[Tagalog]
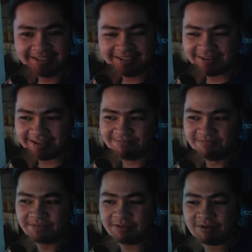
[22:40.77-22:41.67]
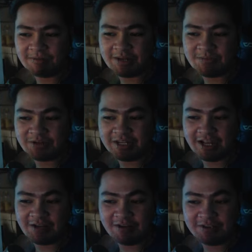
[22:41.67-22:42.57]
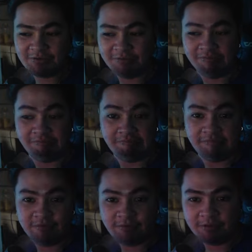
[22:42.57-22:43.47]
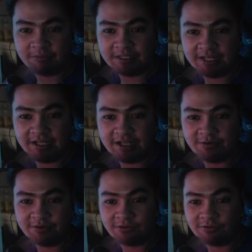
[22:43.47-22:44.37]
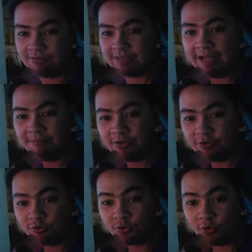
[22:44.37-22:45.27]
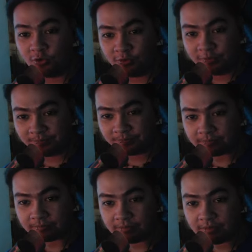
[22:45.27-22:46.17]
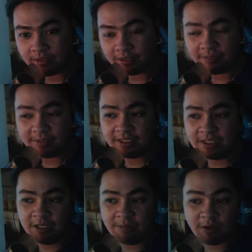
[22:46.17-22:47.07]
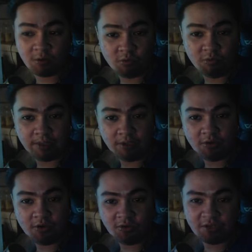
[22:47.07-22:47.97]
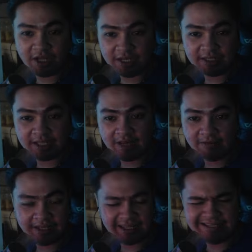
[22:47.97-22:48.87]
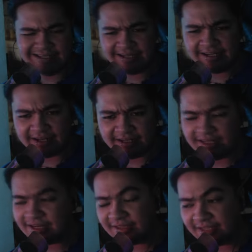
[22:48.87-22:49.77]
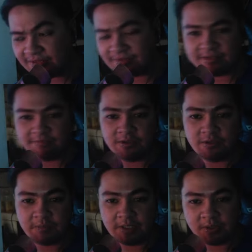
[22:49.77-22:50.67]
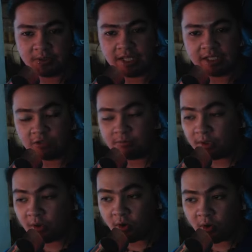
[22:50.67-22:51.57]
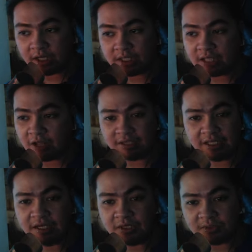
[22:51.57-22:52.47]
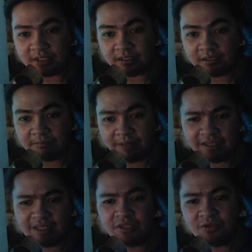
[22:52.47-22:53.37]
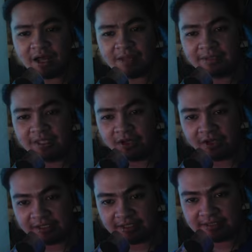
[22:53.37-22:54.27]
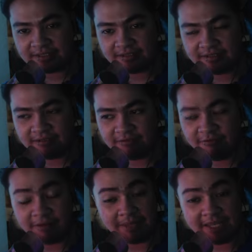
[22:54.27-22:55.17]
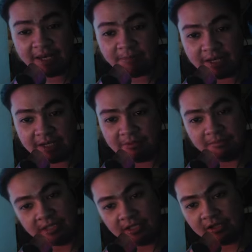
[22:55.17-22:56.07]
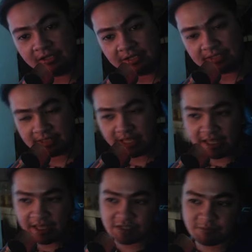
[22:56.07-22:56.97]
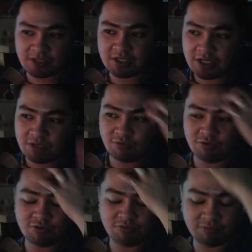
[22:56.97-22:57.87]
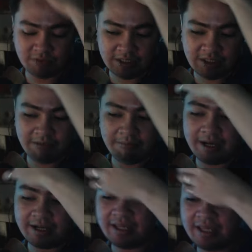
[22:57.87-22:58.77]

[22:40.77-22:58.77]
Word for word: 'Di ba? Hindi ko na alam yung ginagawa niya kung fraud ba talaga or tam, or totoo. 'Di ba? Pero kung manloloko na kayo ng tao, like in general, hindi lang dito sa video yung pinanood natin. Kung manloloko kayo ng tao, tigilan niyo na. Bakit hindi niyo kaya maging honest? Well, mahirap nga naman maging honest, especially kung yung bagay eh